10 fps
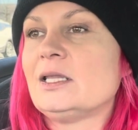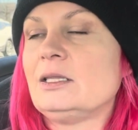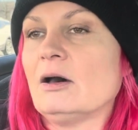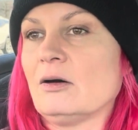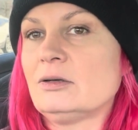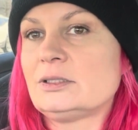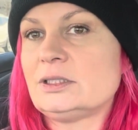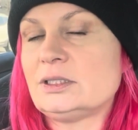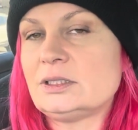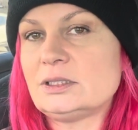No
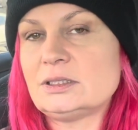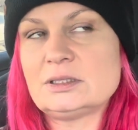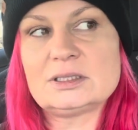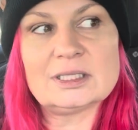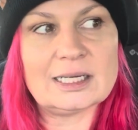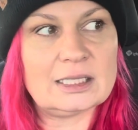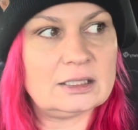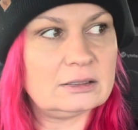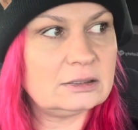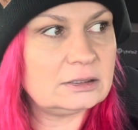i, i tyle.
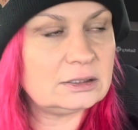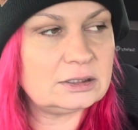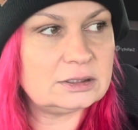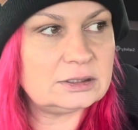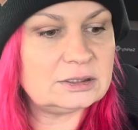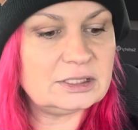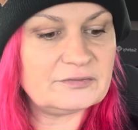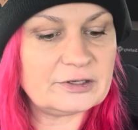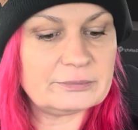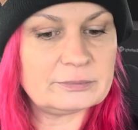I nie
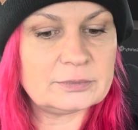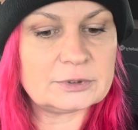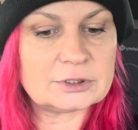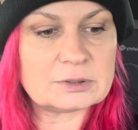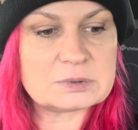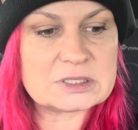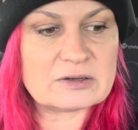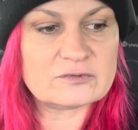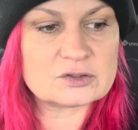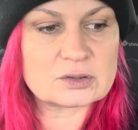wiem, e,
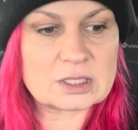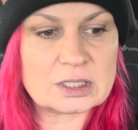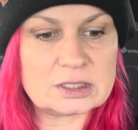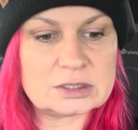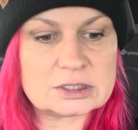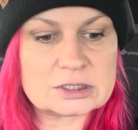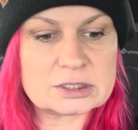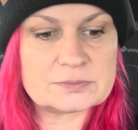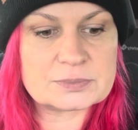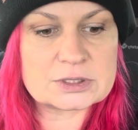napisałam wczoraj z
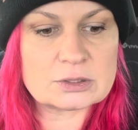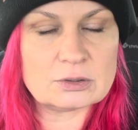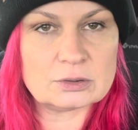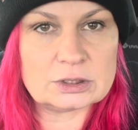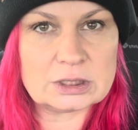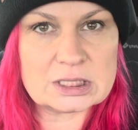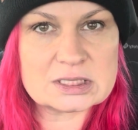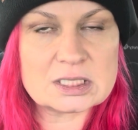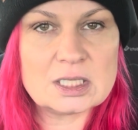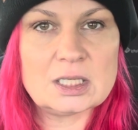psychologii
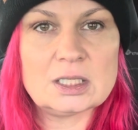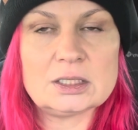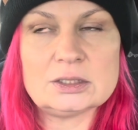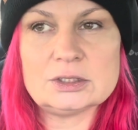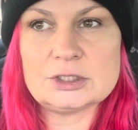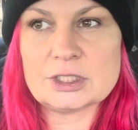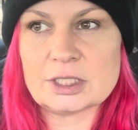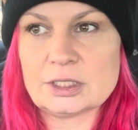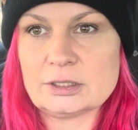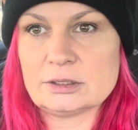test i
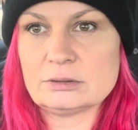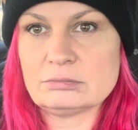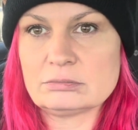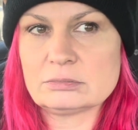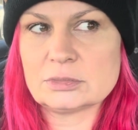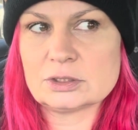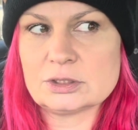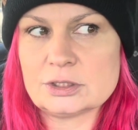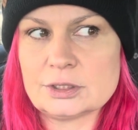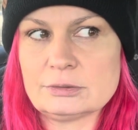dzisiaj, nie
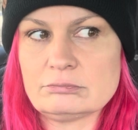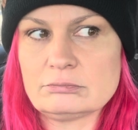dzisiaj,